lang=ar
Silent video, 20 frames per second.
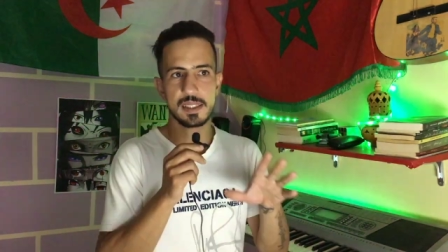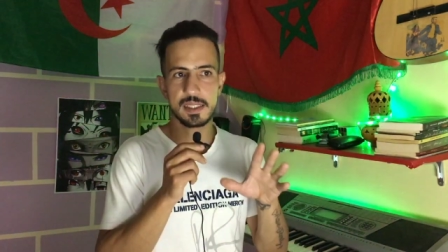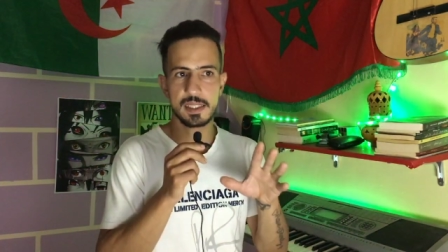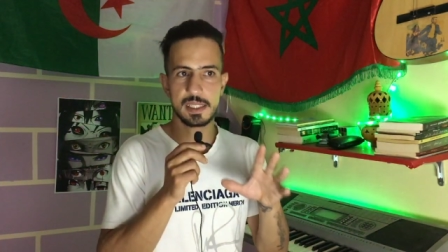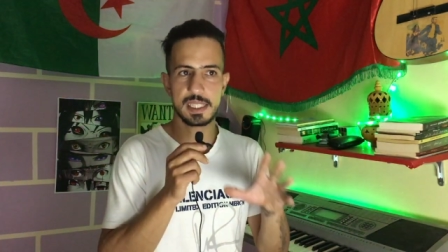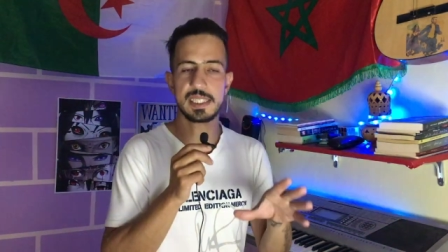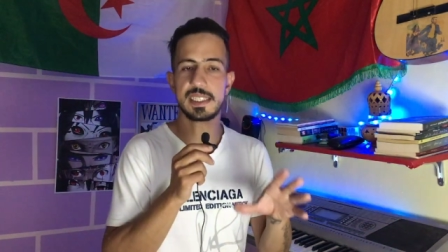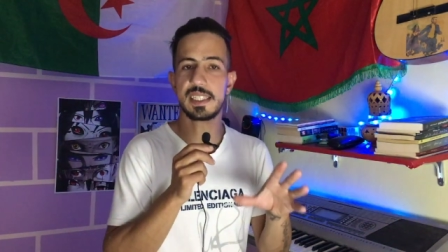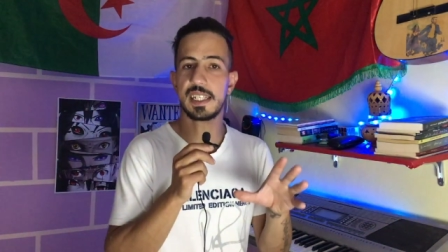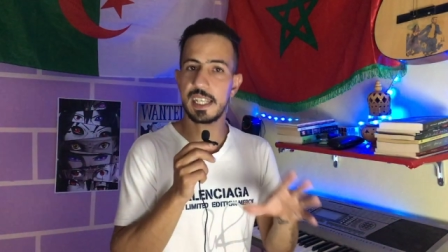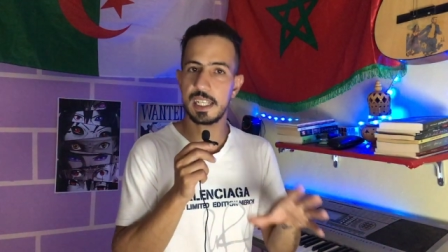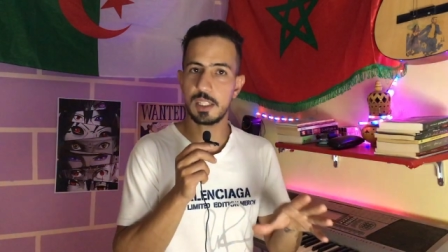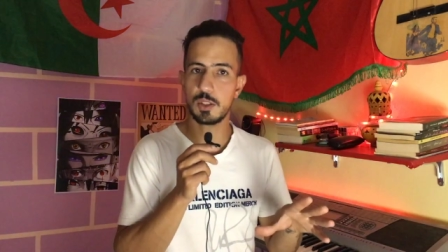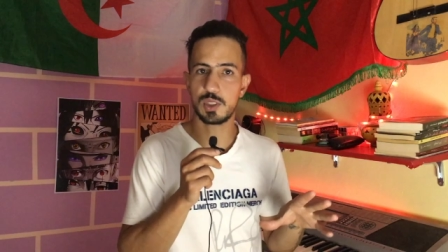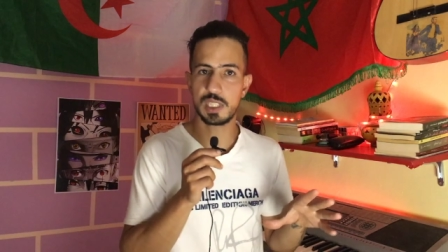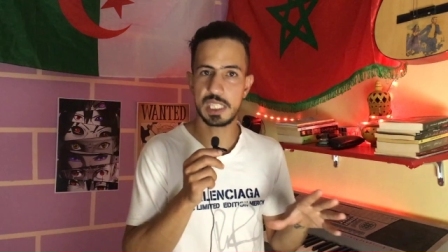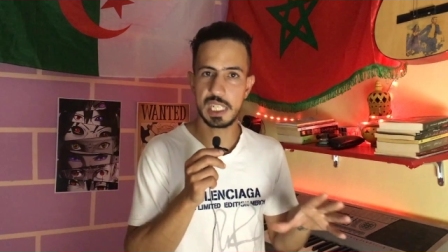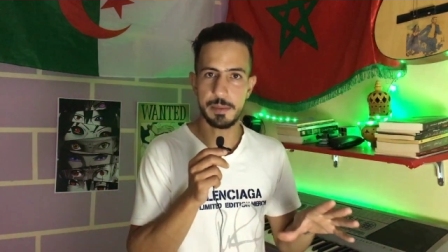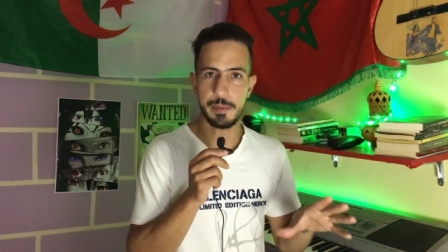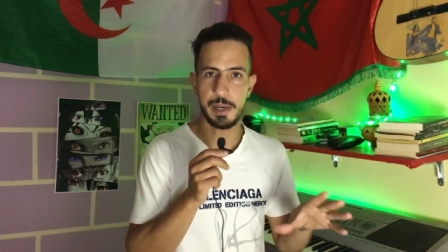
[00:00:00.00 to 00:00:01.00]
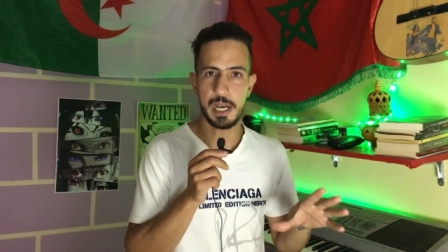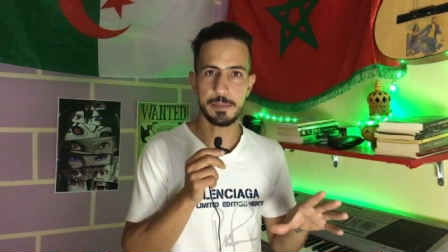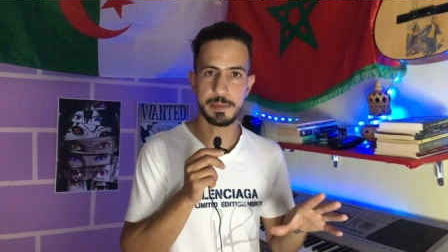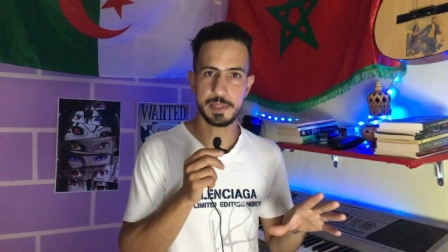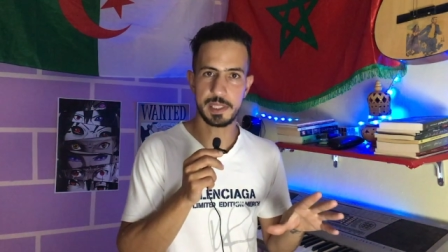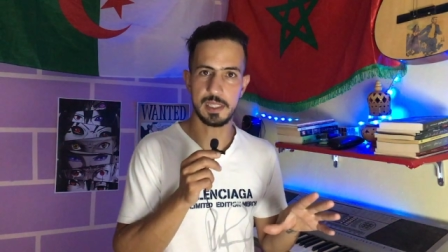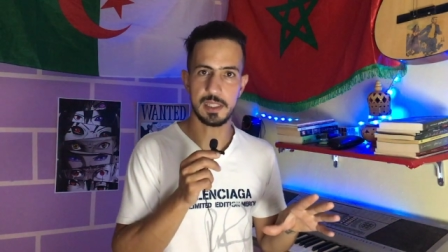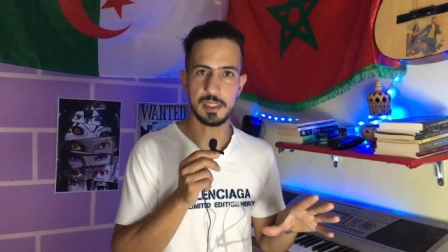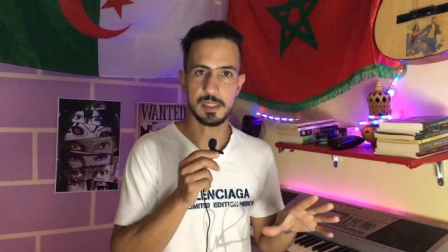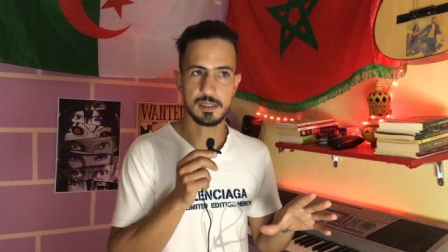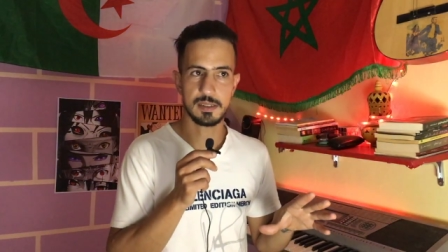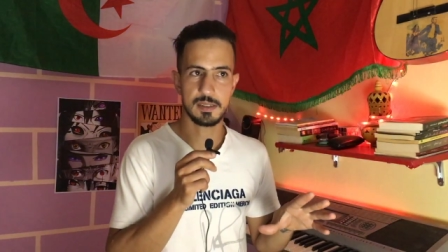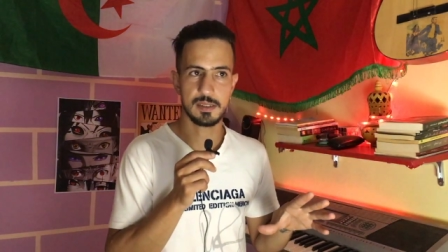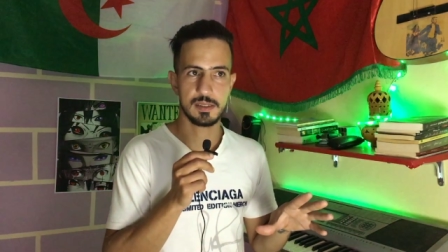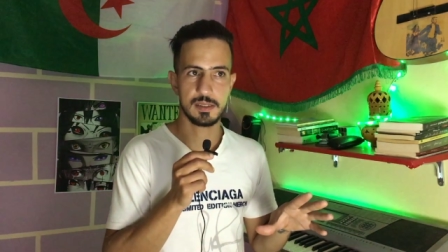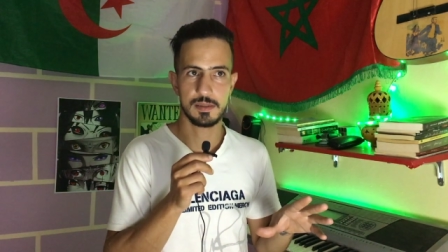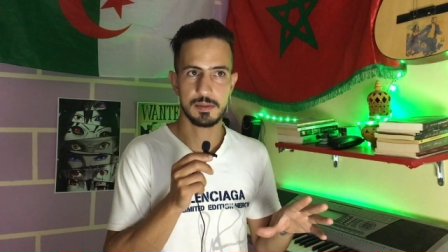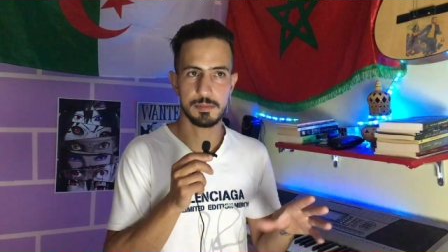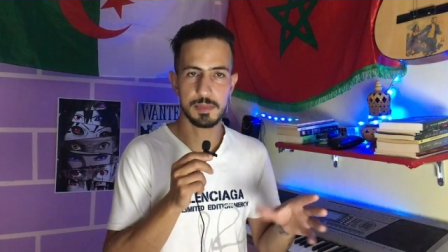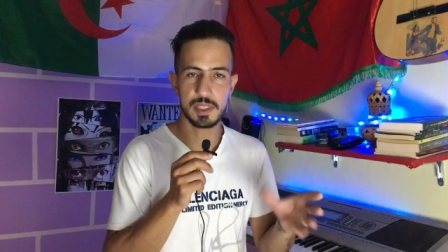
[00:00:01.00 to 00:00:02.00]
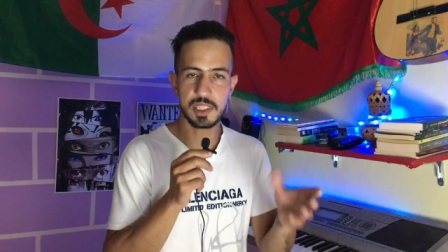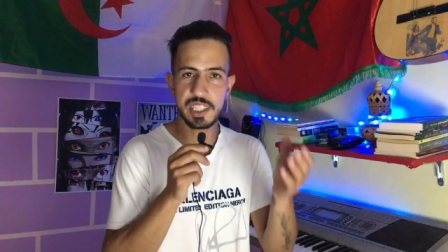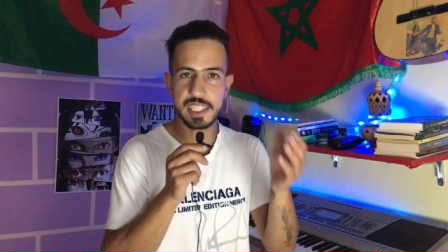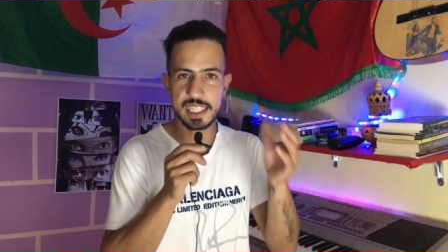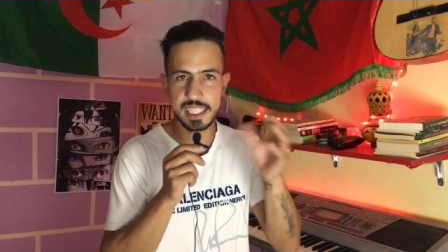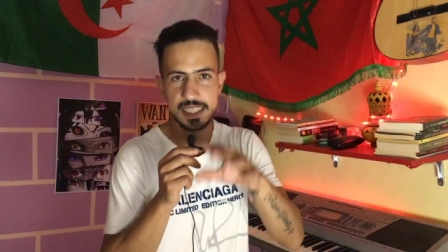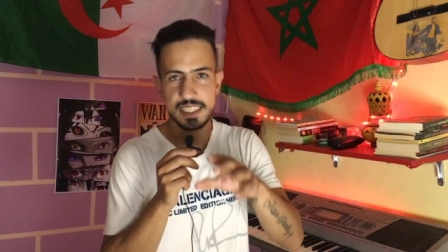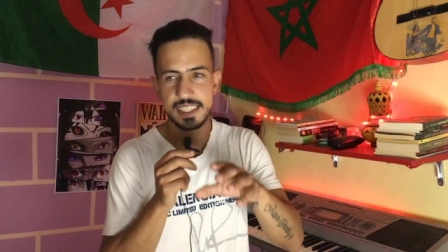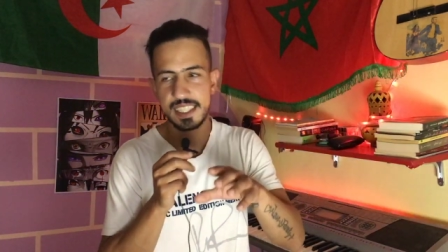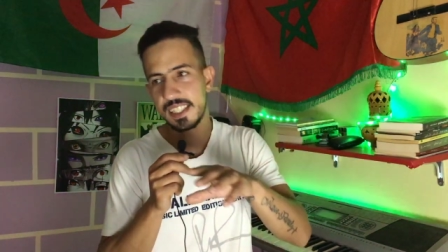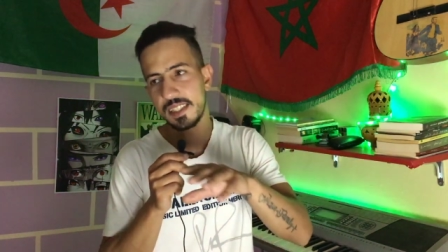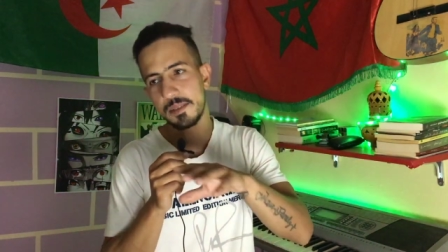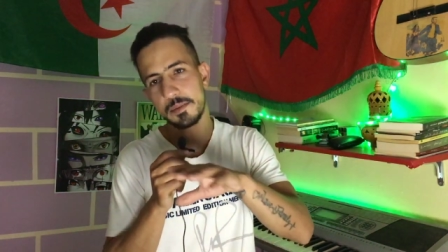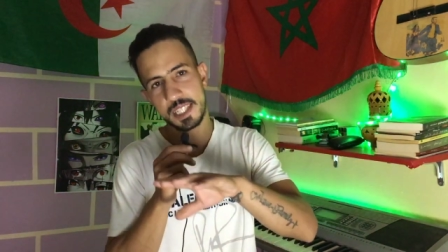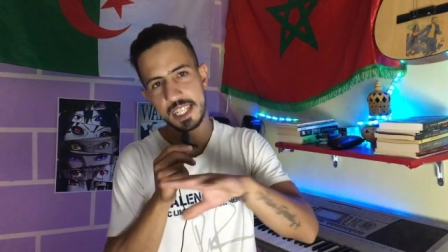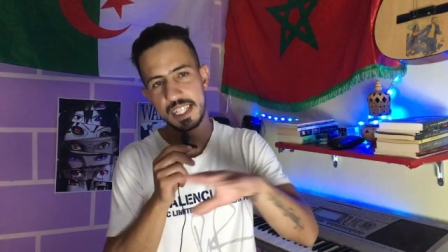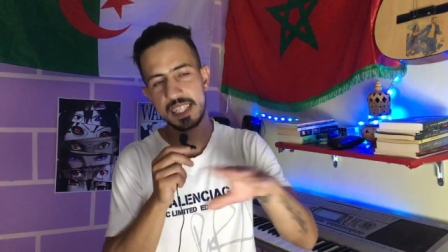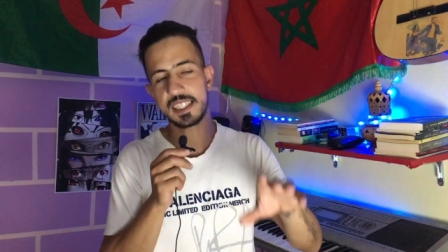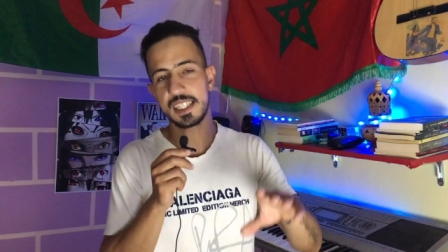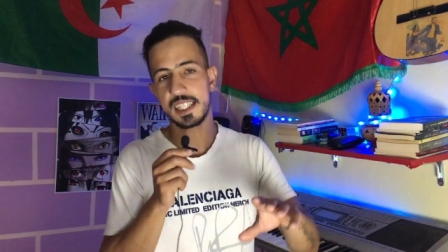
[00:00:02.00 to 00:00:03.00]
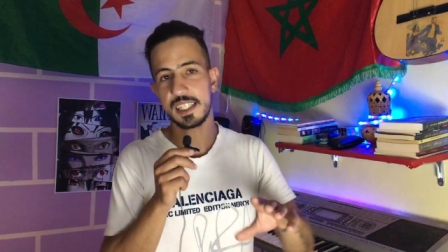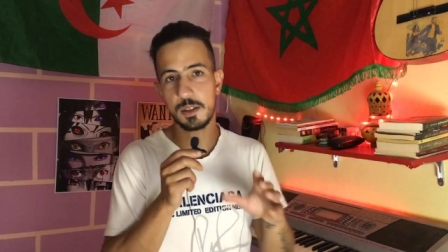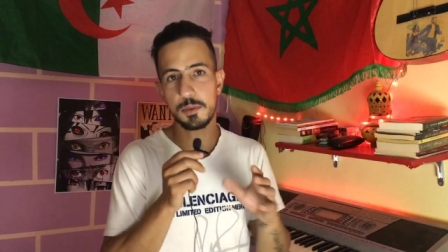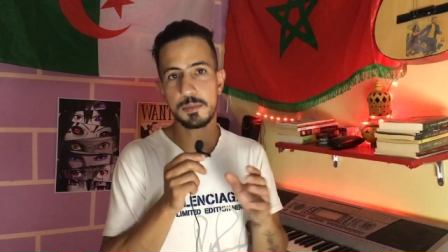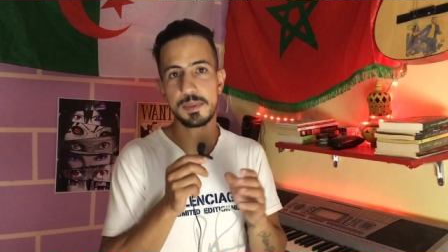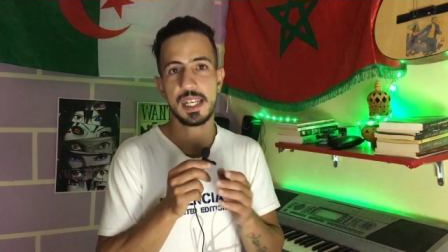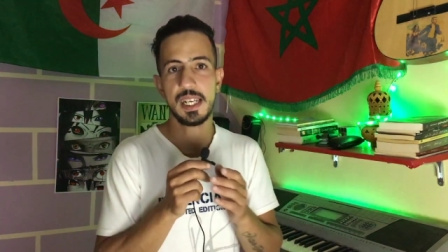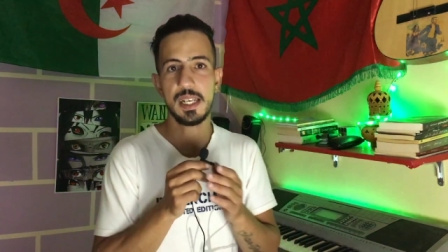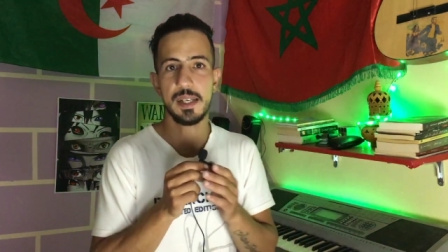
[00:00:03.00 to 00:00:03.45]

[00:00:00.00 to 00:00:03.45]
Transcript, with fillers: كنظن هادوك ديال المحبسيه ماشي كنظن متاكد انهم ديال